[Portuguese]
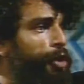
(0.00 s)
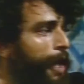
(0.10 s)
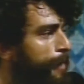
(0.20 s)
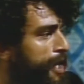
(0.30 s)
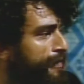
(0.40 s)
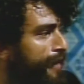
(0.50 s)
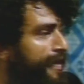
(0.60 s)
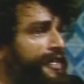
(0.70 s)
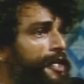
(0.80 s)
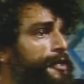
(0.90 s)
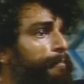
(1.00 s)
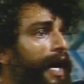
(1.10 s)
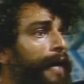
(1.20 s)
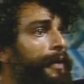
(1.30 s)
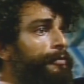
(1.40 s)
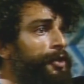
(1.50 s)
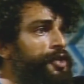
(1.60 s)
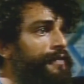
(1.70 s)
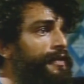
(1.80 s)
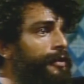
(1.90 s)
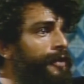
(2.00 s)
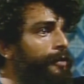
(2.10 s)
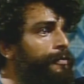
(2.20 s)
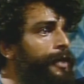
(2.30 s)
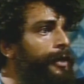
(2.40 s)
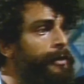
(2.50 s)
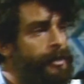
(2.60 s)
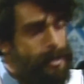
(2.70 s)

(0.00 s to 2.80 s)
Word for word: Dona Beja vai fazer isso em pagamento à dívida que tem com ele.